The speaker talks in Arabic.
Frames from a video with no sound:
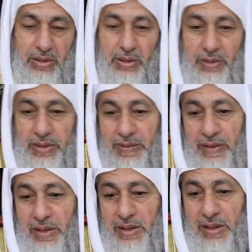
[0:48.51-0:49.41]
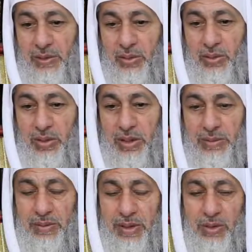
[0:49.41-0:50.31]
لورث الأب
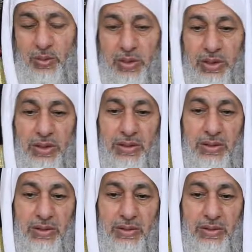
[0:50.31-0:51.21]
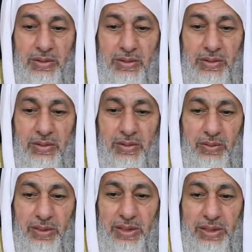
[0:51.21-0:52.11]
المال كله
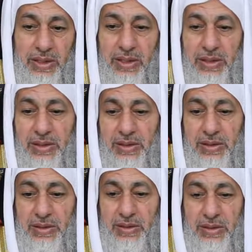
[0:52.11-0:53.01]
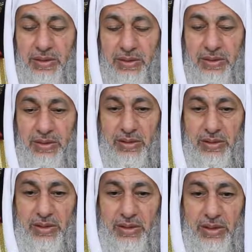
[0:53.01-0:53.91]
وكذلك
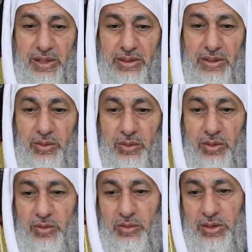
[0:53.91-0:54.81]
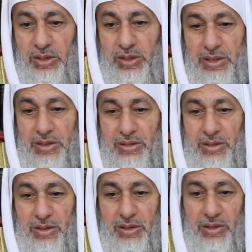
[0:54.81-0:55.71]
حديث رسول الله
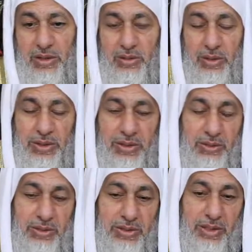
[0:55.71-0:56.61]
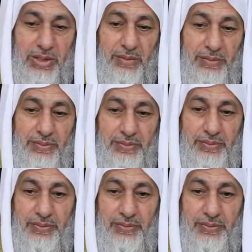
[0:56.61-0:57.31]
صلى الله عليه وسلم